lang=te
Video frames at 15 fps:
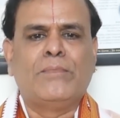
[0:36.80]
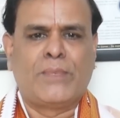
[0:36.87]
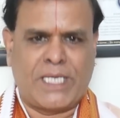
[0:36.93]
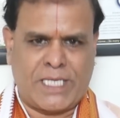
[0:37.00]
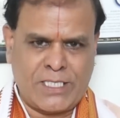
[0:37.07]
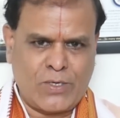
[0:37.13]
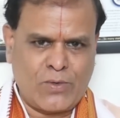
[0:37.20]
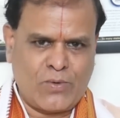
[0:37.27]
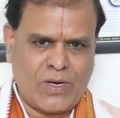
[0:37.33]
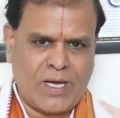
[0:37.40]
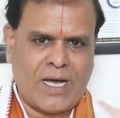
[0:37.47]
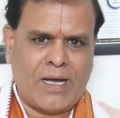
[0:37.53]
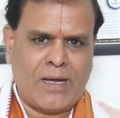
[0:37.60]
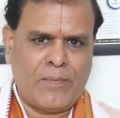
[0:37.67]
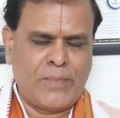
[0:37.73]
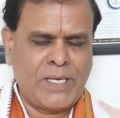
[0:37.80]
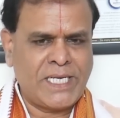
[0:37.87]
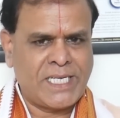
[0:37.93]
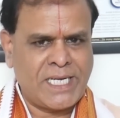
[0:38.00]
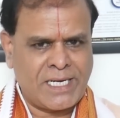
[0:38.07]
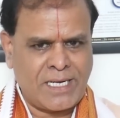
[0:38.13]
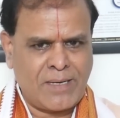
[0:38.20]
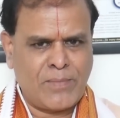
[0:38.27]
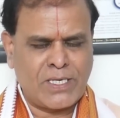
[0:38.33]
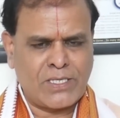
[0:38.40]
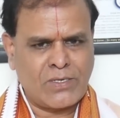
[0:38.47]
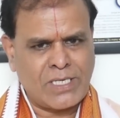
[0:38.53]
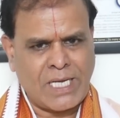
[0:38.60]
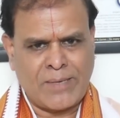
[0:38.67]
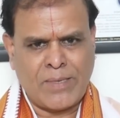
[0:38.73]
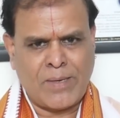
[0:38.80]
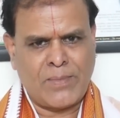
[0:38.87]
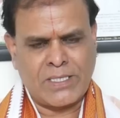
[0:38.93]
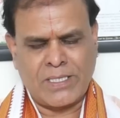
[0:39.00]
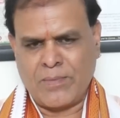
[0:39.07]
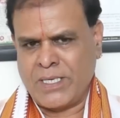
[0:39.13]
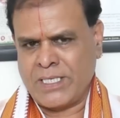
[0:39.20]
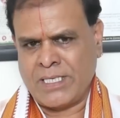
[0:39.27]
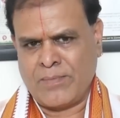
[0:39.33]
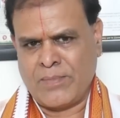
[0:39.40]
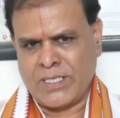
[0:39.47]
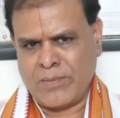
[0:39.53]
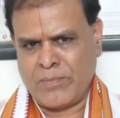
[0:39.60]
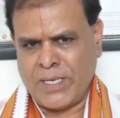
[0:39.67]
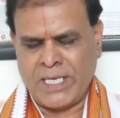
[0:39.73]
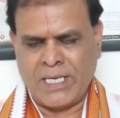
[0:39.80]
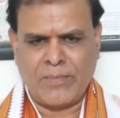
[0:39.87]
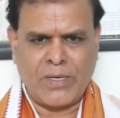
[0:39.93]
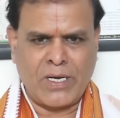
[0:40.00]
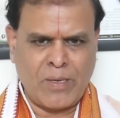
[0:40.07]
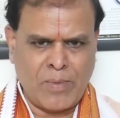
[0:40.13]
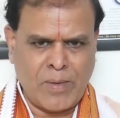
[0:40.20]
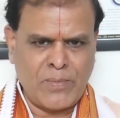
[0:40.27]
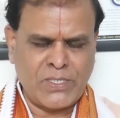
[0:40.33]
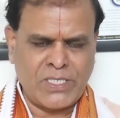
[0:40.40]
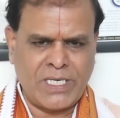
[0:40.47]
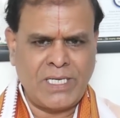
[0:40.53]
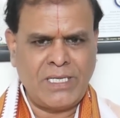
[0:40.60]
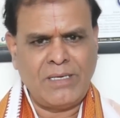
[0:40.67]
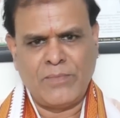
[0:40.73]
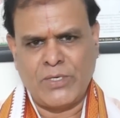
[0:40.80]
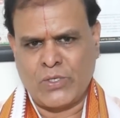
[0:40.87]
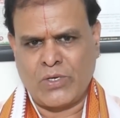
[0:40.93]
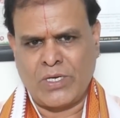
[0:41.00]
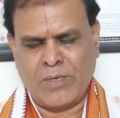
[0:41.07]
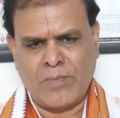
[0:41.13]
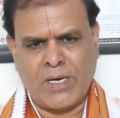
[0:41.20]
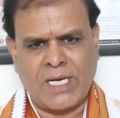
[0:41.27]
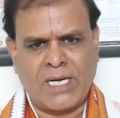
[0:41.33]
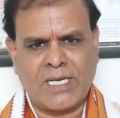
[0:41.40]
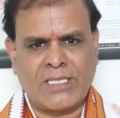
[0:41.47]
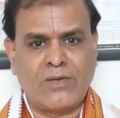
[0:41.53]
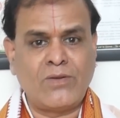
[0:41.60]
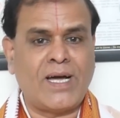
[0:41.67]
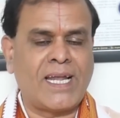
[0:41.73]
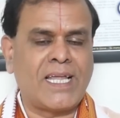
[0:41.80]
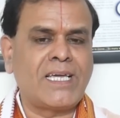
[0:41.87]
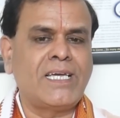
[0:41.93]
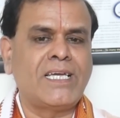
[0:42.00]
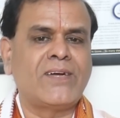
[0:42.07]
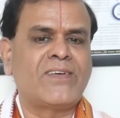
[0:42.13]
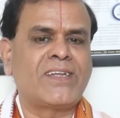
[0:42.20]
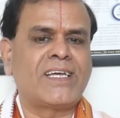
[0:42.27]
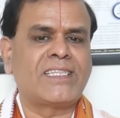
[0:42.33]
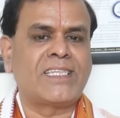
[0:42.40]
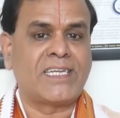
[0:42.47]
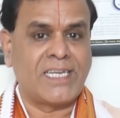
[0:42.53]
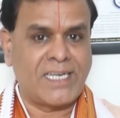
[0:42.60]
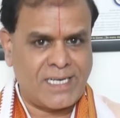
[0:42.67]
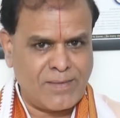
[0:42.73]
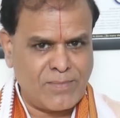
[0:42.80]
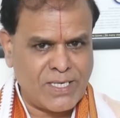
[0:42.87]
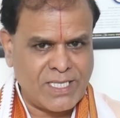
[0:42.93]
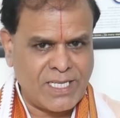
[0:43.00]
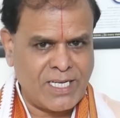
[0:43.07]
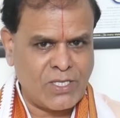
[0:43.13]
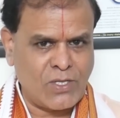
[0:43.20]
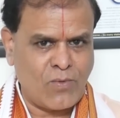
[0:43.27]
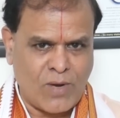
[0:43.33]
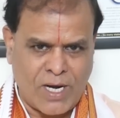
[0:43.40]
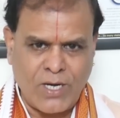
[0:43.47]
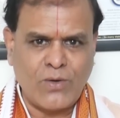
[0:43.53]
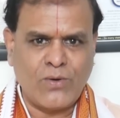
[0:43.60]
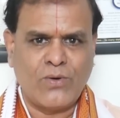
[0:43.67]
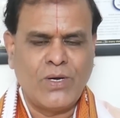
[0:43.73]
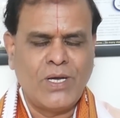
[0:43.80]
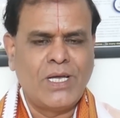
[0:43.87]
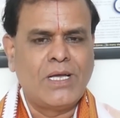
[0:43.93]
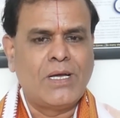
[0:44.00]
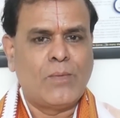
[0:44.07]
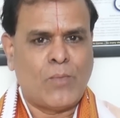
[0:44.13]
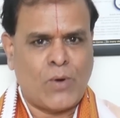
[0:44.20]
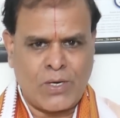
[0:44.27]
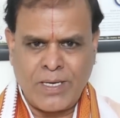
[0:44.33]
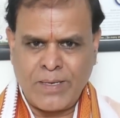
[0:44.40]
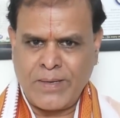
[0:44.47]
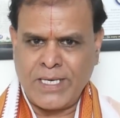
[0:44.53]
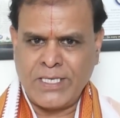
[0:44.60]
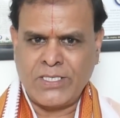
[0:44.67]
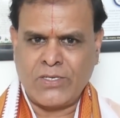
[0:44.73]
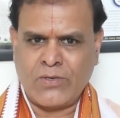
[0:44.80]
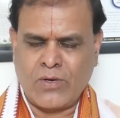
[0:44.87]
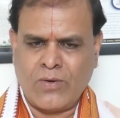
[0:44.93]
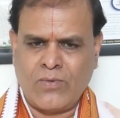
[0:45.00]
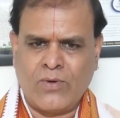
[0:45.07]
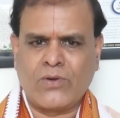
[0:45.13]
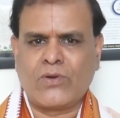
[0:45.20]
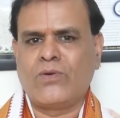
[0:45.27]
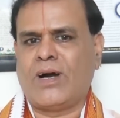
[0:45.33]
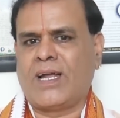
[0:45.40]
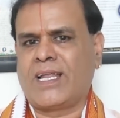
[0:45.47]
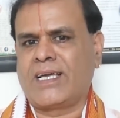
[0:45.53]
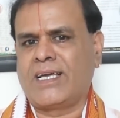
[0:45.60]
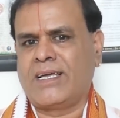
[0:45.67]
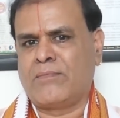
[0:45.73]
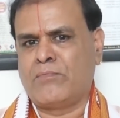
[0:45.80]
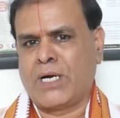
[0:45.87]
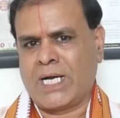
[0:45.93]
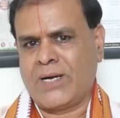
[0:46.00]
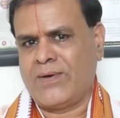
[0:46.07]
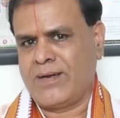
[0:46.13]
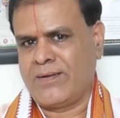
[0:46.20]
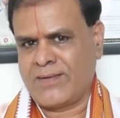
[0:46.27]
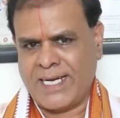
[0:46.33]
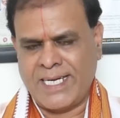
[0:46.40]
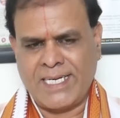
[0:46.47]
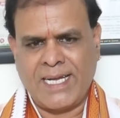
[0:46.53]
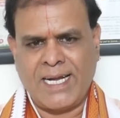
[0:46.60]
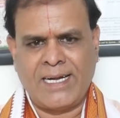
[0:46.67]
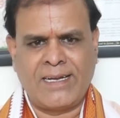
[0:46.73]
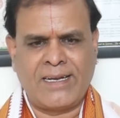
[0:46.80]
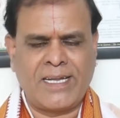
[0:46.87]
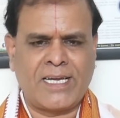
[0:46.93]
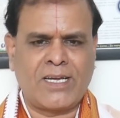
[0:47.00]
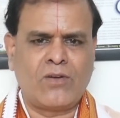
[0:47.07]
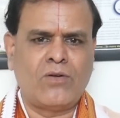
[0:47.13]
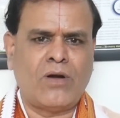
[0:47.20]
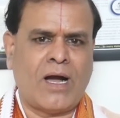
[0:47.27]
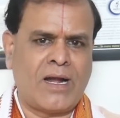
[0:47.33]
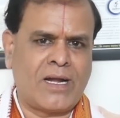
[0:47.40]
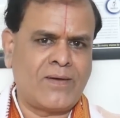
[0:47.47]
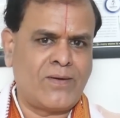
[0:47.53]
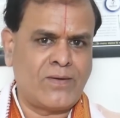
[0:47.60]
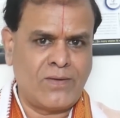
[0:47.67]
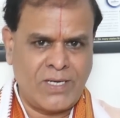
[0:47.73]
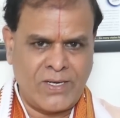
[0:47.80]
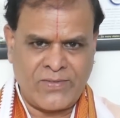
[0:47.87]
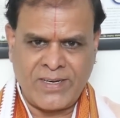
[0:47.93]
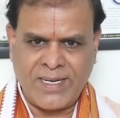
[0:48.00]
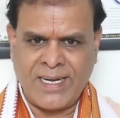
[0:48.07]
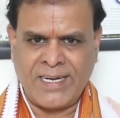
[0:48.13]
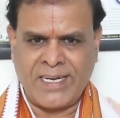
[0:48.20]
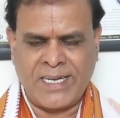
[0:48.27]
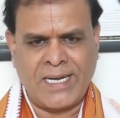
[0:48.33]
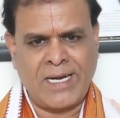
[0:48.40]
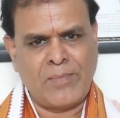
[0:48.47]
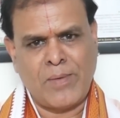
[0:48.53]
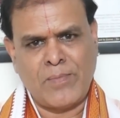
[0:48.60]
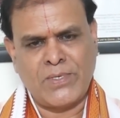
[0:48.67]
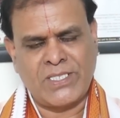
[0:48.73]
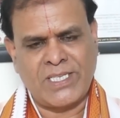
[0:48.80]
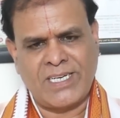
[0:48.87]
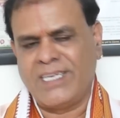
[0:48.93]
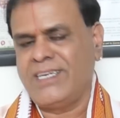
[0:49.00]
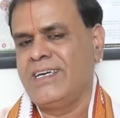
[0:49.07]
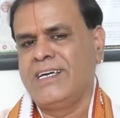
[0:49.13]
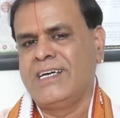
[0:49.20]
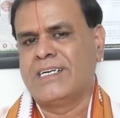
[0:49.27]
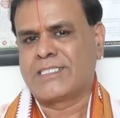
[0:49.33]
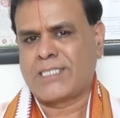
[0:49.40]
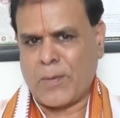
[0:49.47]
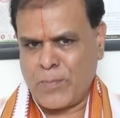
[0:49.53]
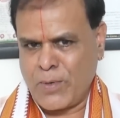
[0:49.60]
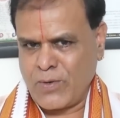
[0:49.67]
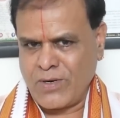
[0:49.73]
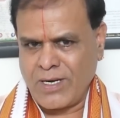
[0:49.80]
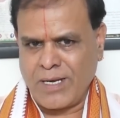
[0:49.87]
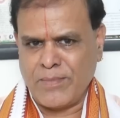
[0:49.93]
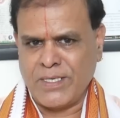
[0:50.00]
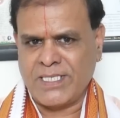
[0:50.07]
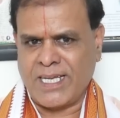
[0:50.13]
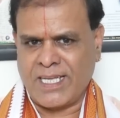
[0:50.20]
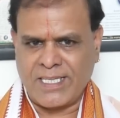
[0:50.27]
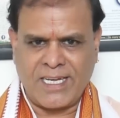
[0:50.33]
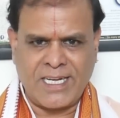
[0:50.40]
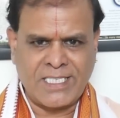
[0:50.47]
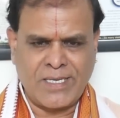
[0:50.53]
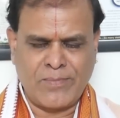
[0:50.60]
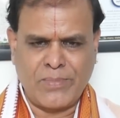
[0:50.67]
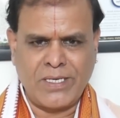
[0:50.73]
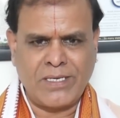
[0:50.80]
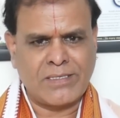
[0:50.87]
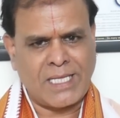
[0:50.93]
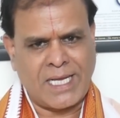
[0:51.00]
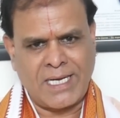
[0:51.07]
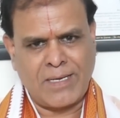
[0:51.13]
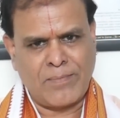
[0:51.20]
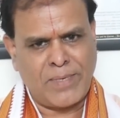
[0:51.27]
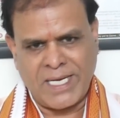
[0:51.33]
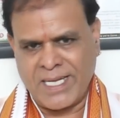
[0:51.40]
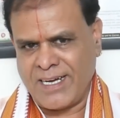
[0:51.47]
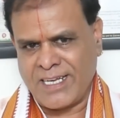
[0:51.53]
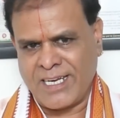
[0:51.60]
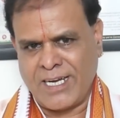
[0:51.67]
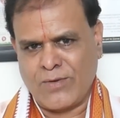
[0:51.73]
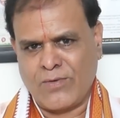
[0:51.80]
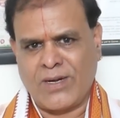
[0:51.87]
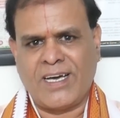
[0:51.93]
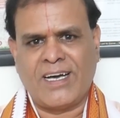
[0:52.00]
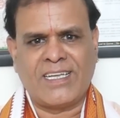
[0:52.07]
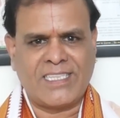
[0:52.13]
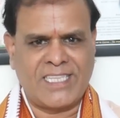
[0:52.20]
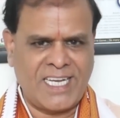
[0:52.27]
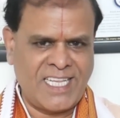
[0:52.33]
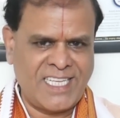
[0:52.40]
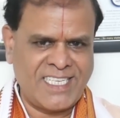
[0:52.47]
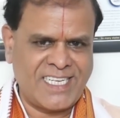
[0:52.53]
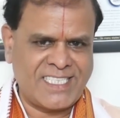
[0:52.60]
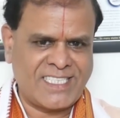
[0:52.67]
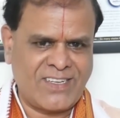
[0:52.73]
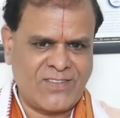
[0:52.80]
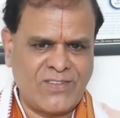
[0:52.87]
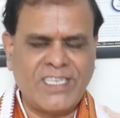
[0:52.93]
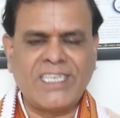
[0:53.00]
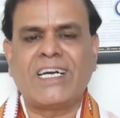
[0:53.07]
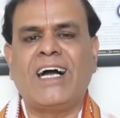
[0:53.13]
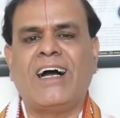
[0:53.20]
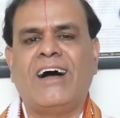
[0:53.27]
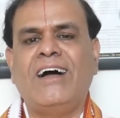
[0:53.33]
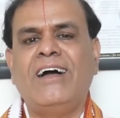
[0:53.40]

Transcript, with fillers: మీరందరూ కూడా మీ డేట్ ఆఫ్ బర్త్ టైమ్ ఆఫ్ బర్త్ ప్లేస్ ఆఫ్ బర్త్ పై నెంబర్లో పంపించండి మీతో నేను మాట్లాడతాను అలాగే ఎవరికైతే డేట్ ఆఫ్ బర్త్ లేదో వాళ్ళు ముఖం కనిచేటు ఒక ఫోటో అలాగే మగవాళ్ళు రైట్ హ్యాండ్ రేఖలు ఆడవాళ్ళు లెఫ్ట్ హ్యాండ్ రేఖలు పంపించండి తప్పకుండా మీ జాతకాలు చెప్పి తగిన పరిహారాలు కూడా తెలియజేస్తాను ఇక